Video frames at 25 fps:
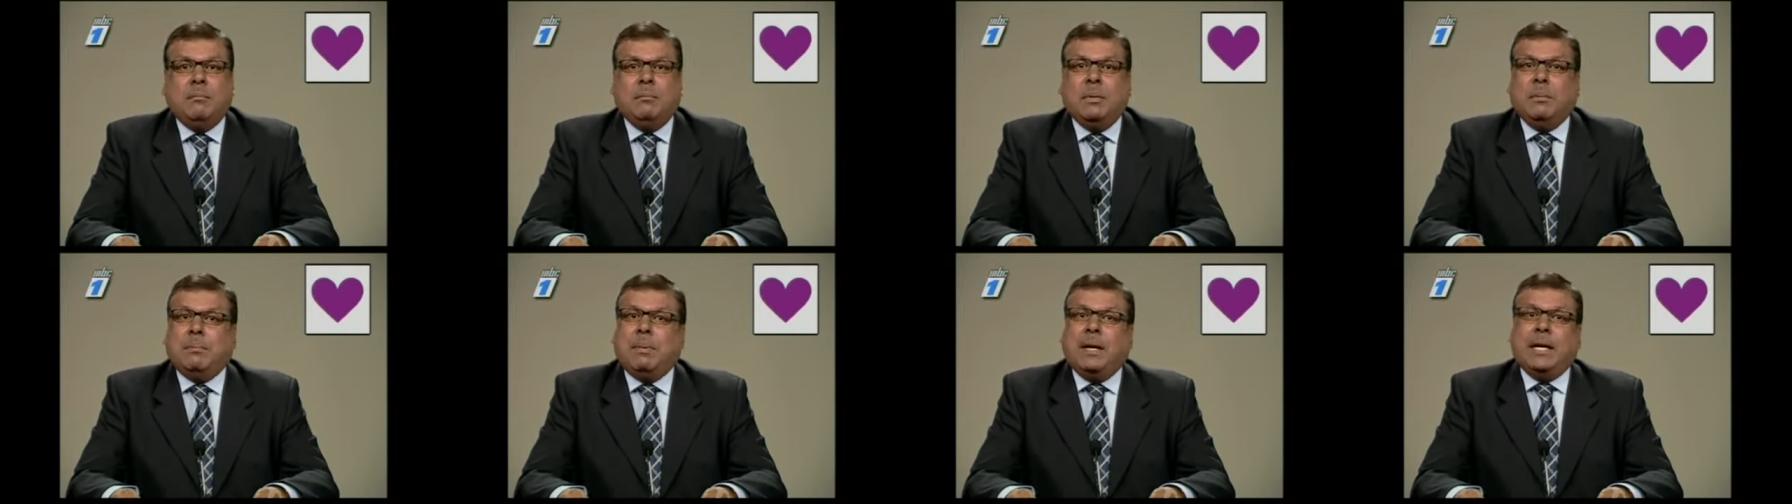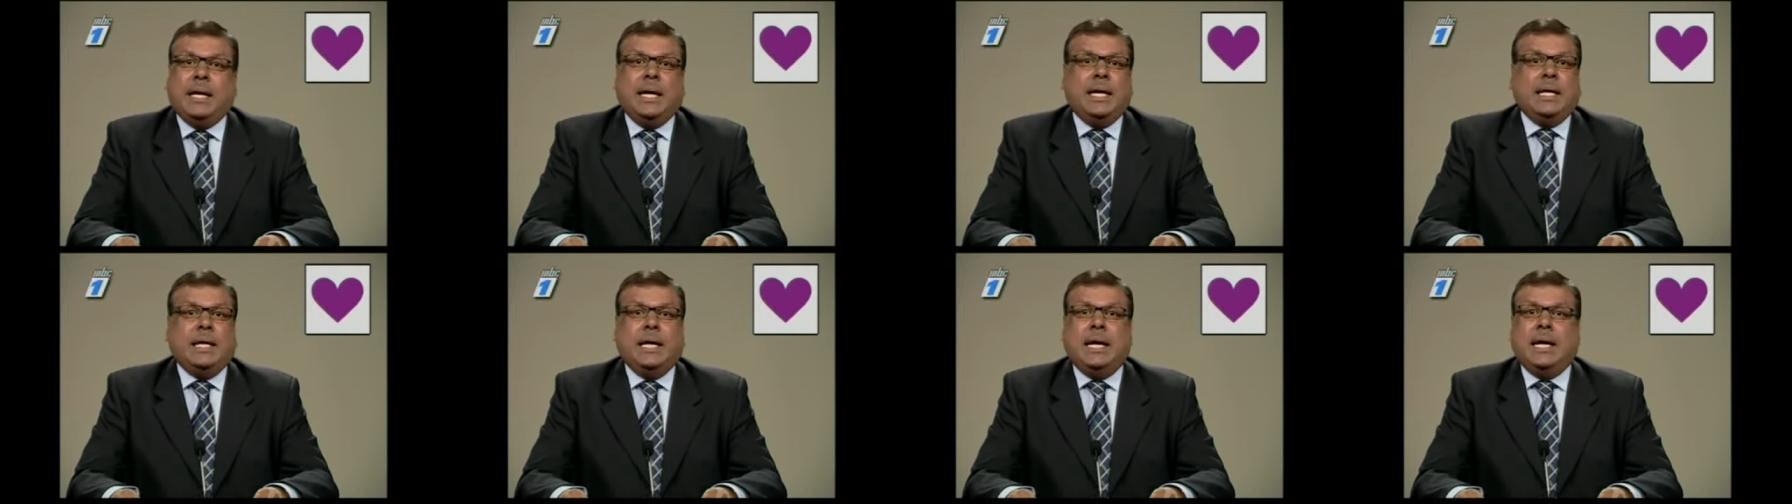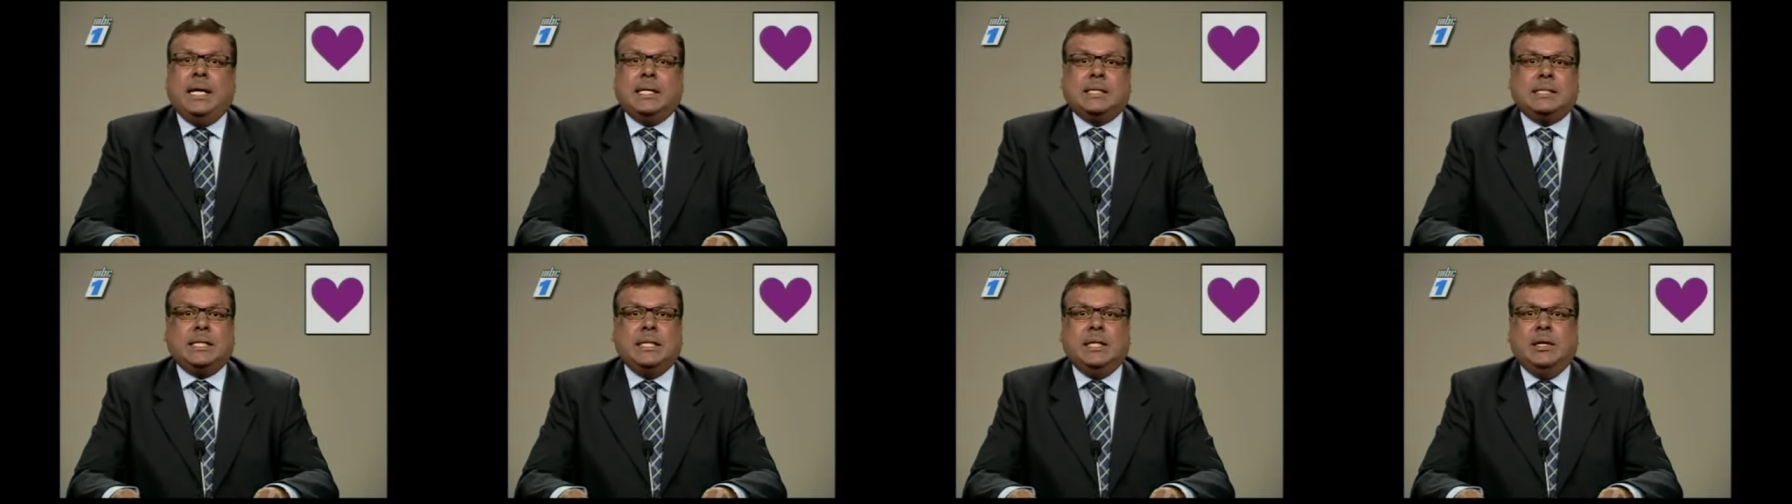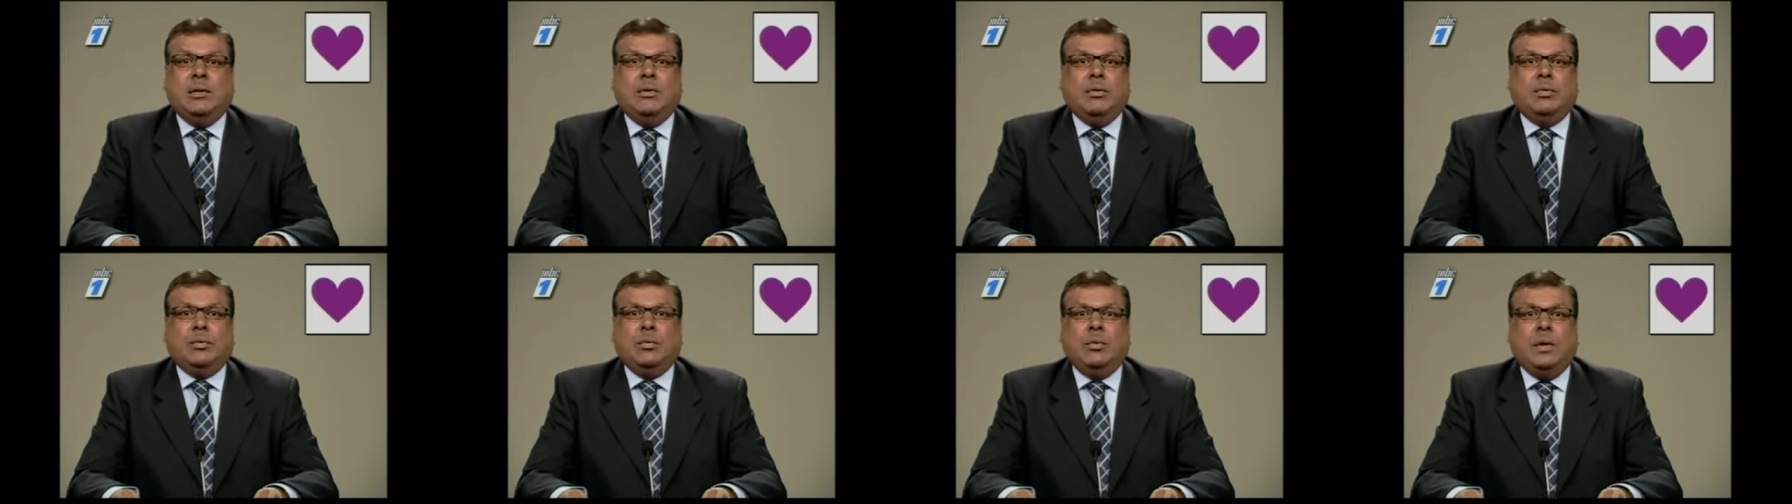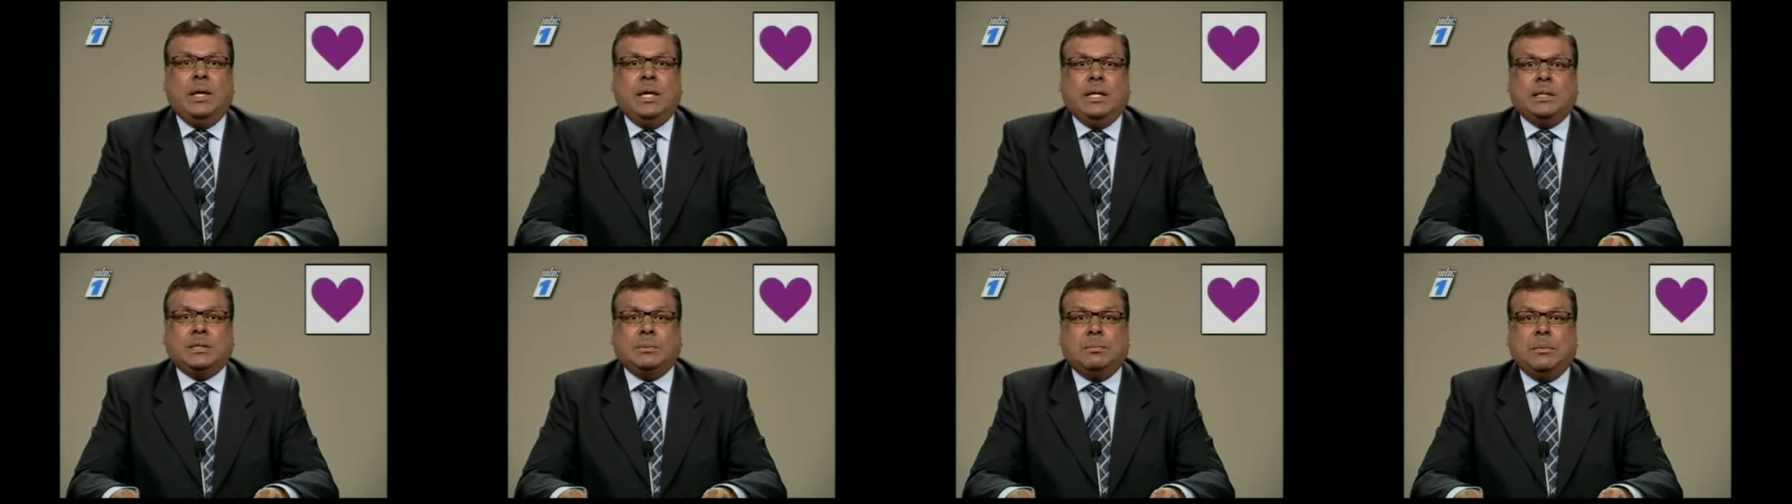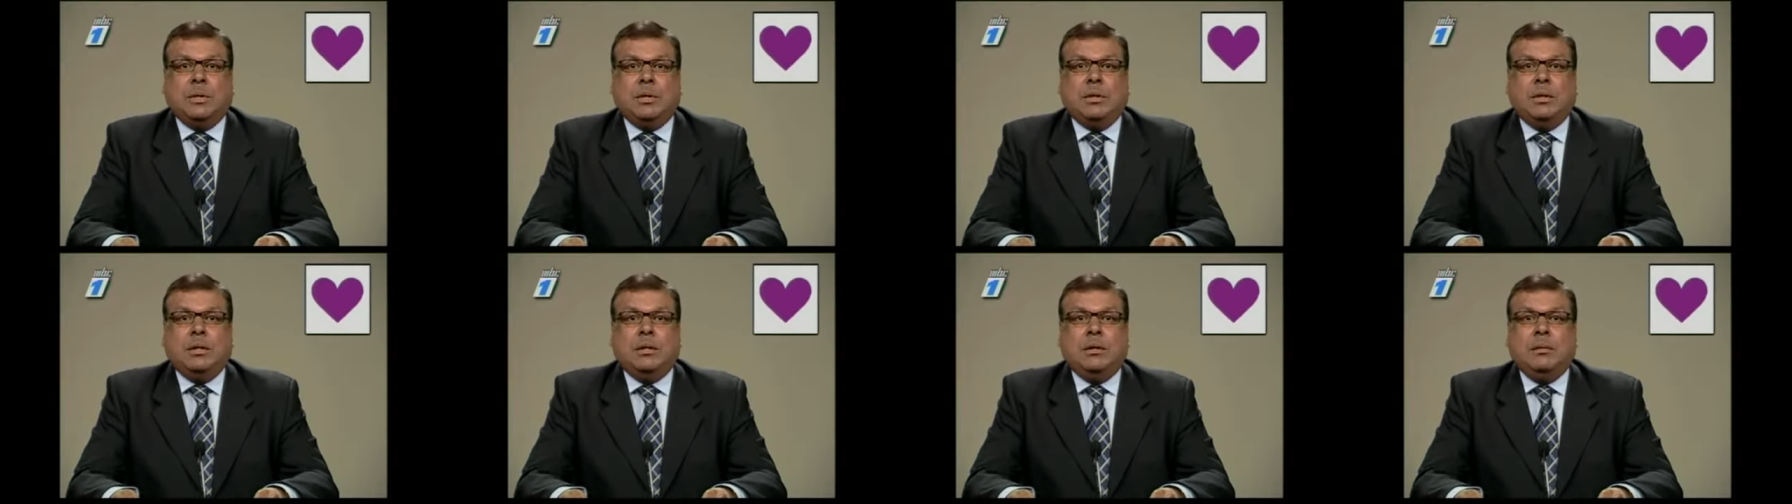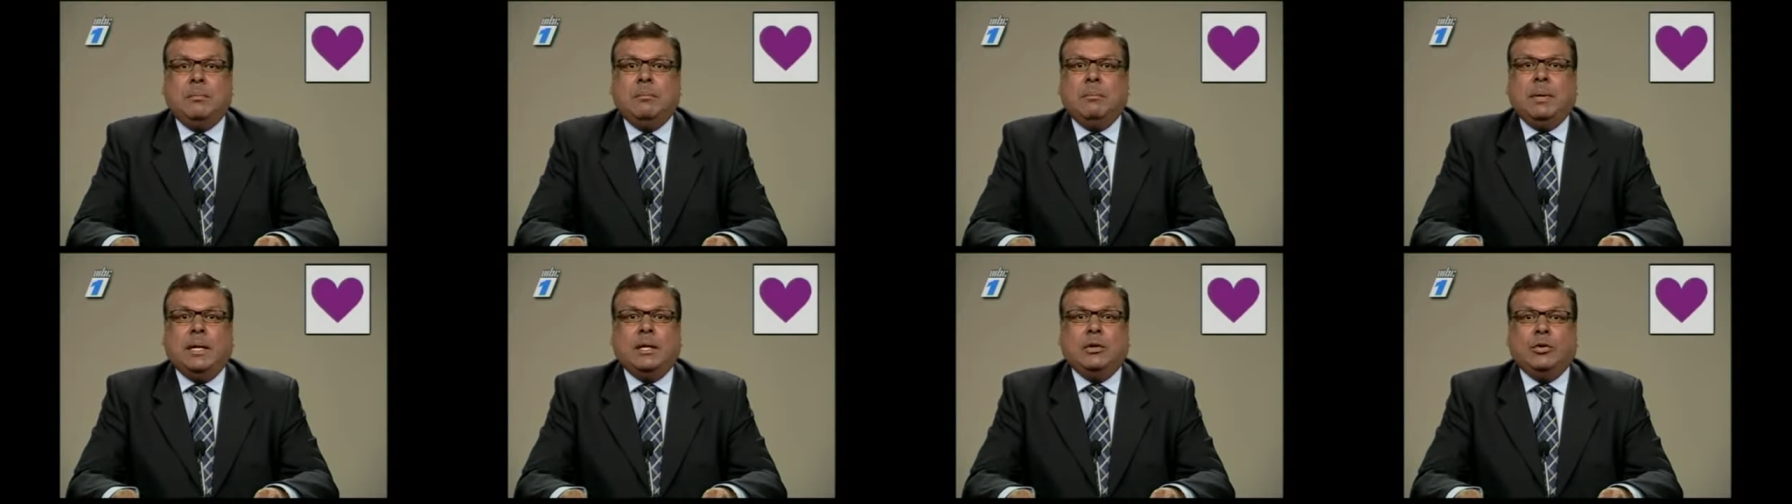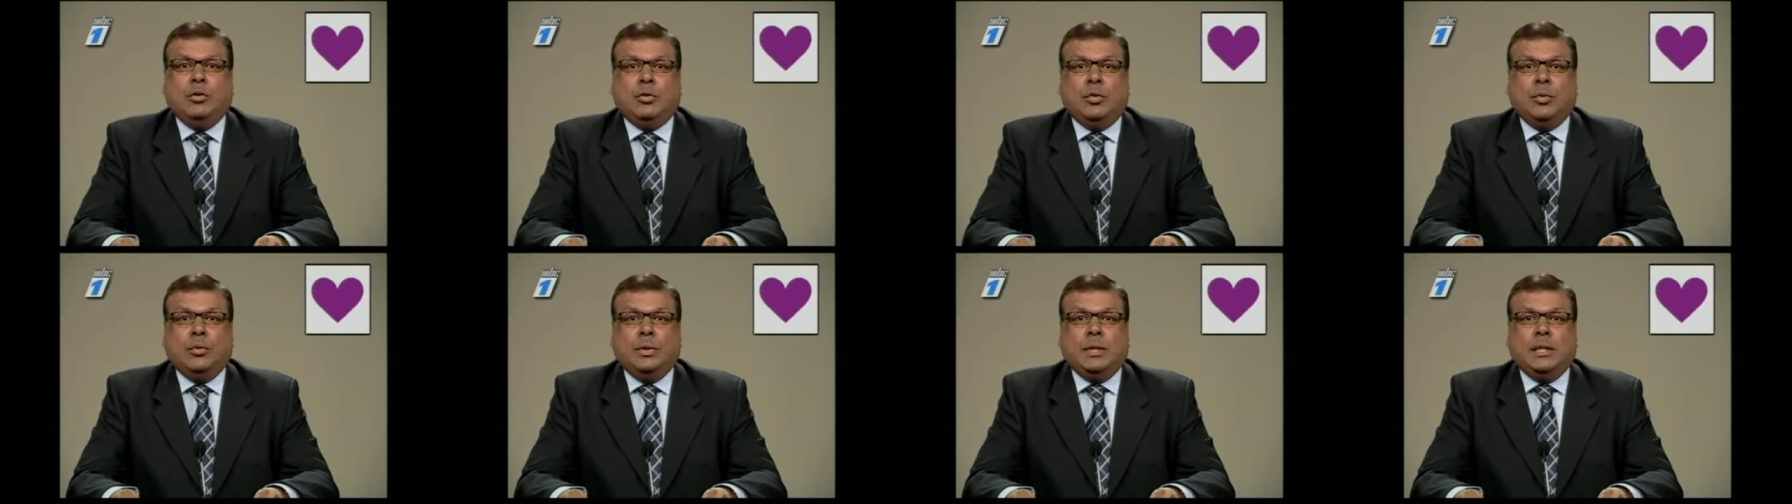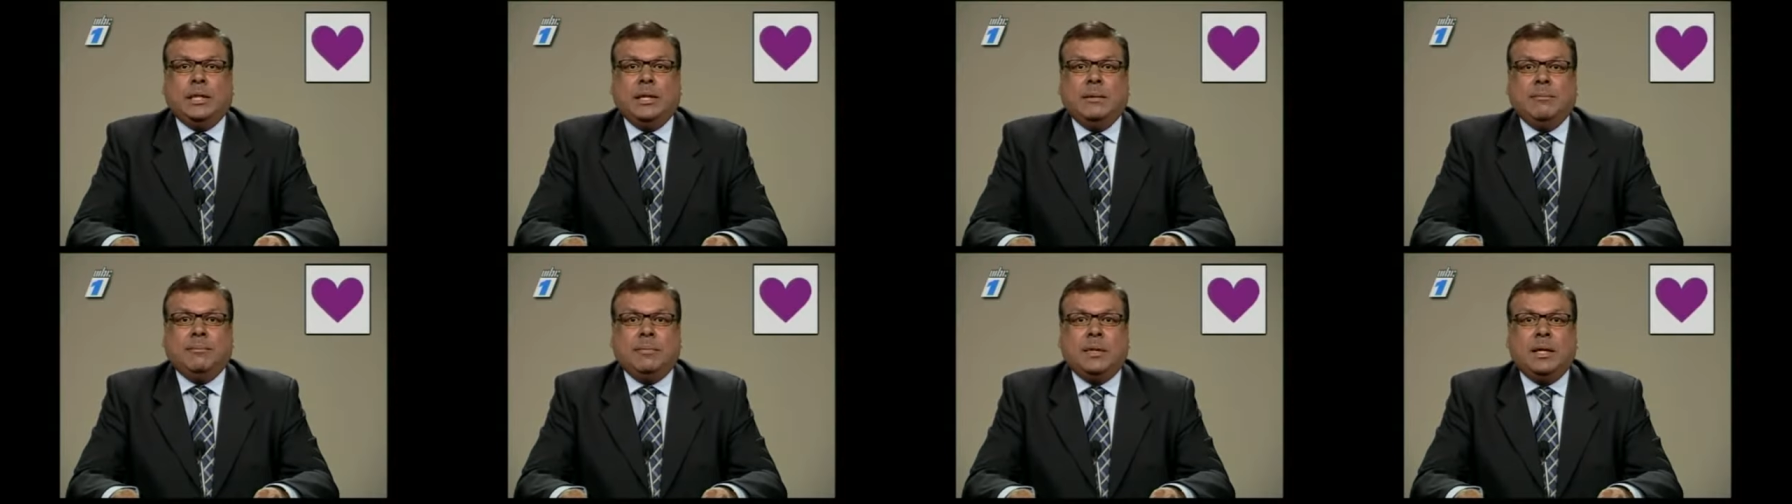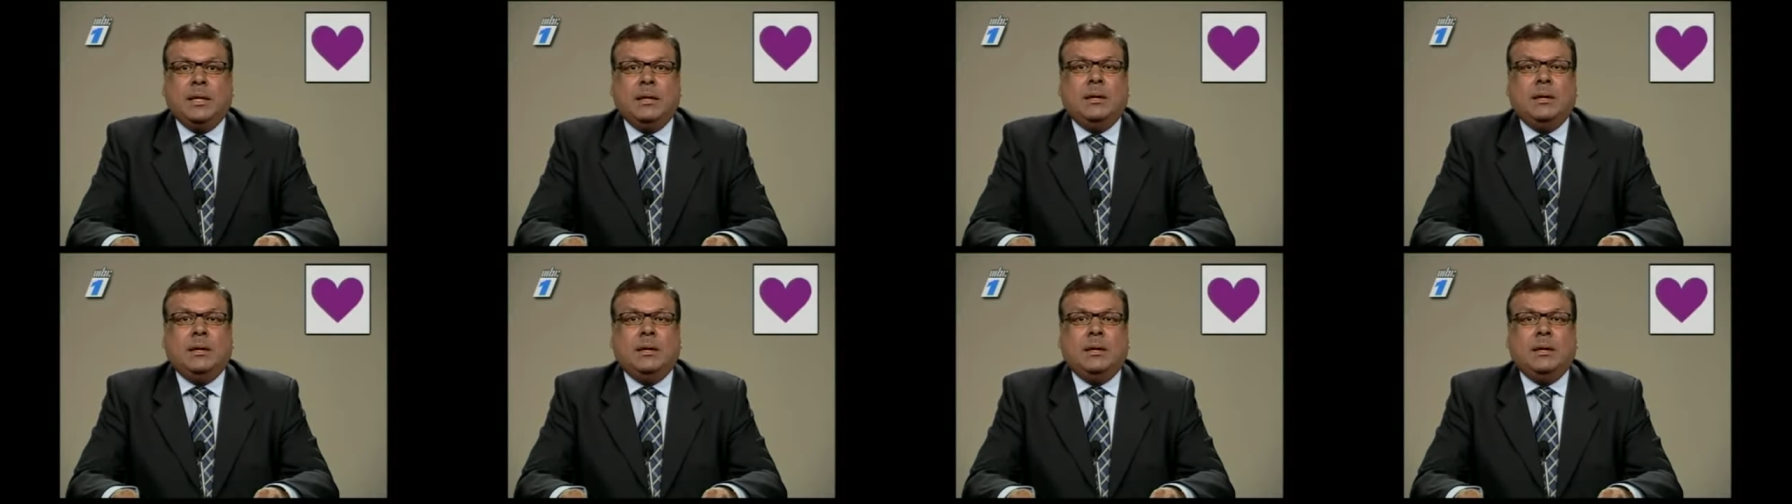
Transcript: mais pas assez encouragement bande d'autorité.